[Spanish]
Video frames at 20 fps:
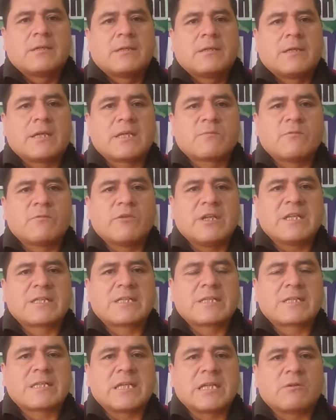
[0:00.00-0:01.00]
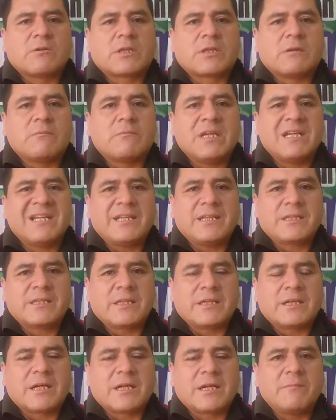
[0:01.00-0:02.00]
que es muy necesario también el
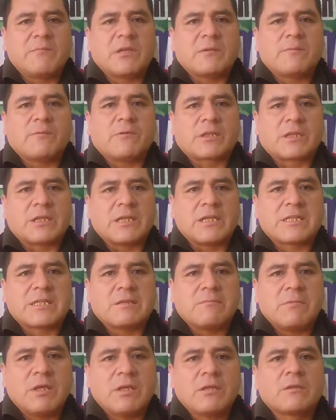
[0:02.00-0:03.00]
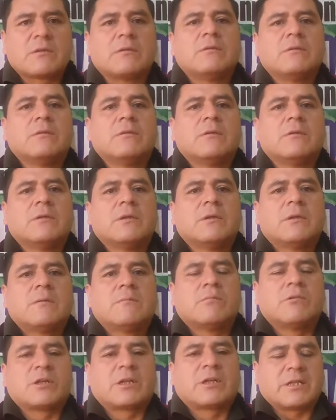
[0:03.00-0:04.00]
intercambio y el fortalecimiento,
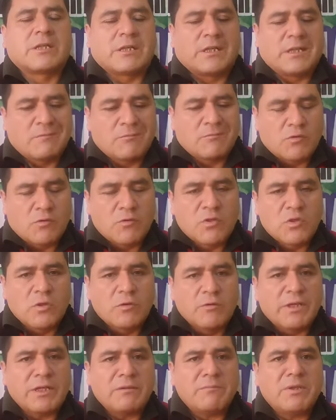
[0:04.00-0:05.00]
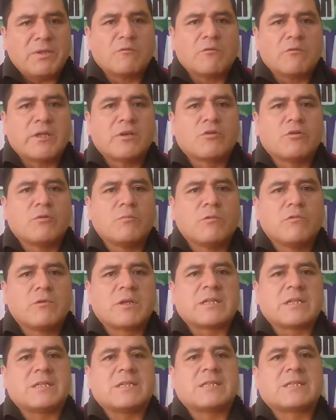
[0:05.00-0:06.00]
porque tenemos un solo enemigo en común
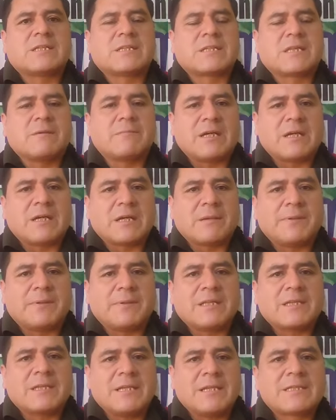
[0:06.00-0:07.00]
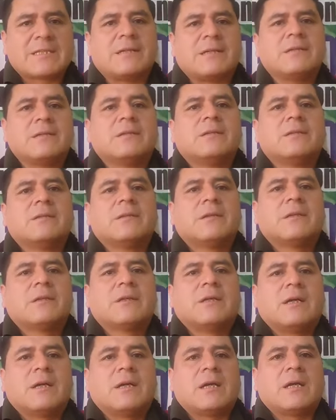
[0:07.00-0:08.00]
que es el sistema capitalista,
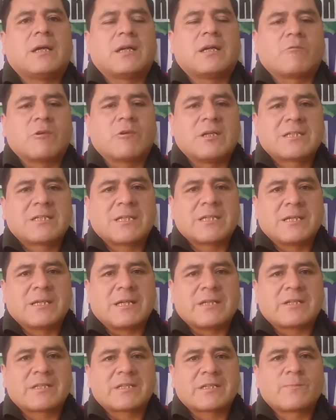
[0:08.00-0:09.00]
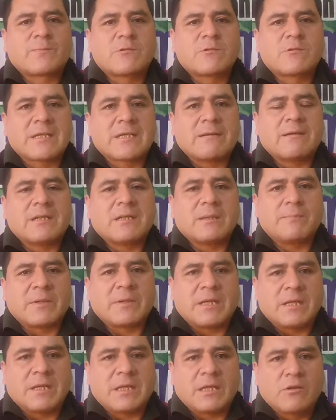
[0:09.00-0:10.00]
a la cual es el gran responsable y
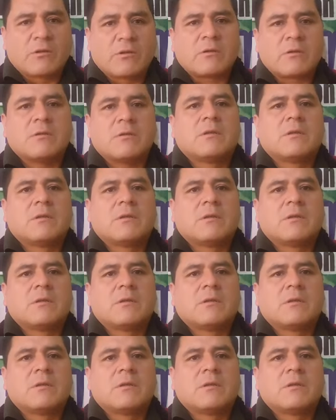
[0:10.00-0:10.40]
depredador